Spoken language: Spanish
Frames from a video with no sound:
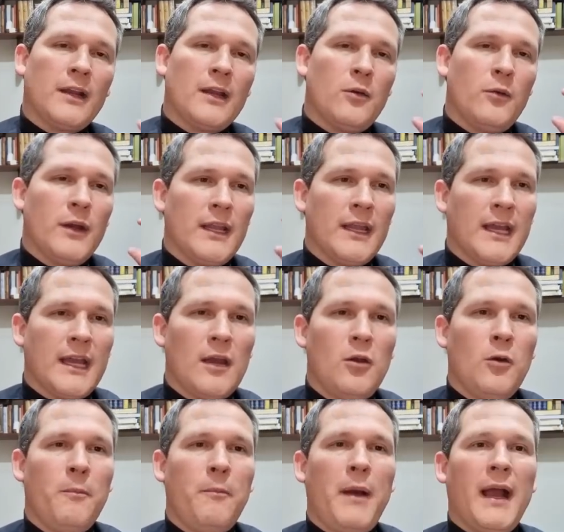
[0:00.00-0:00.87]
Recuerde que
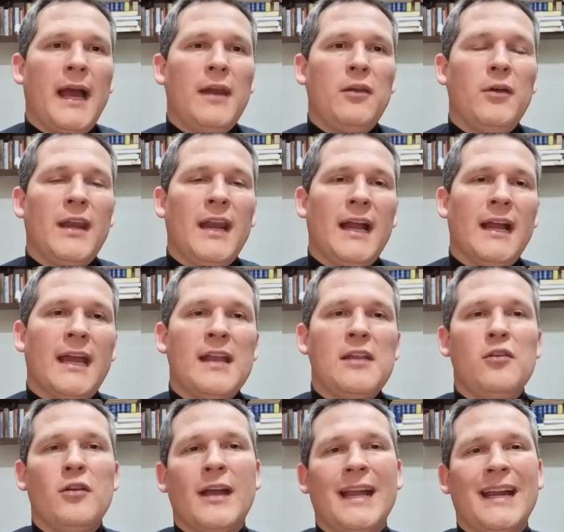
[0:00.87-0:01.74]
los paganos eran
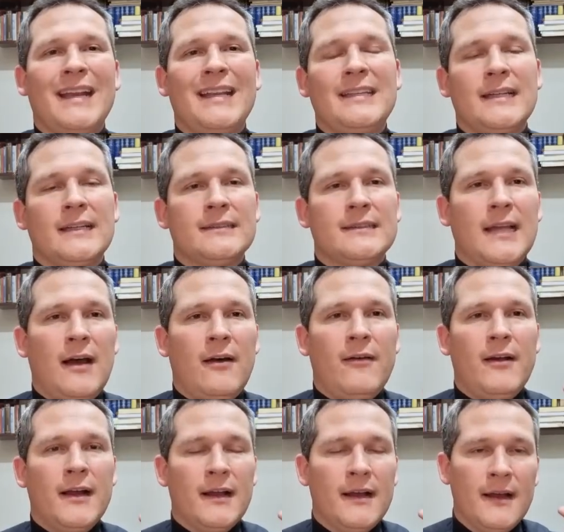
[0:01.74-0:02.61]
aquellos que
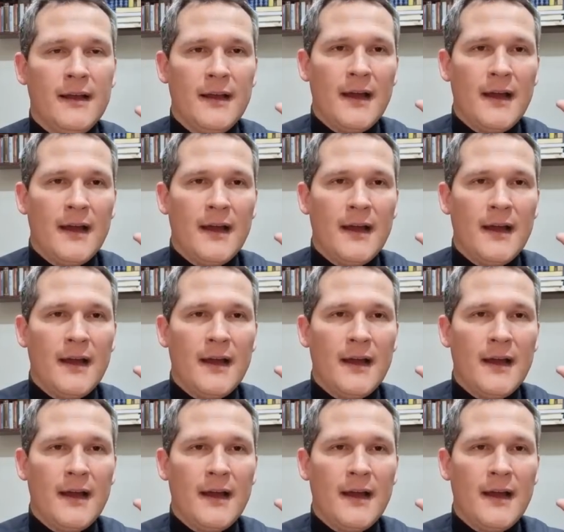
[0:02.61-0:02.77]
rechazaban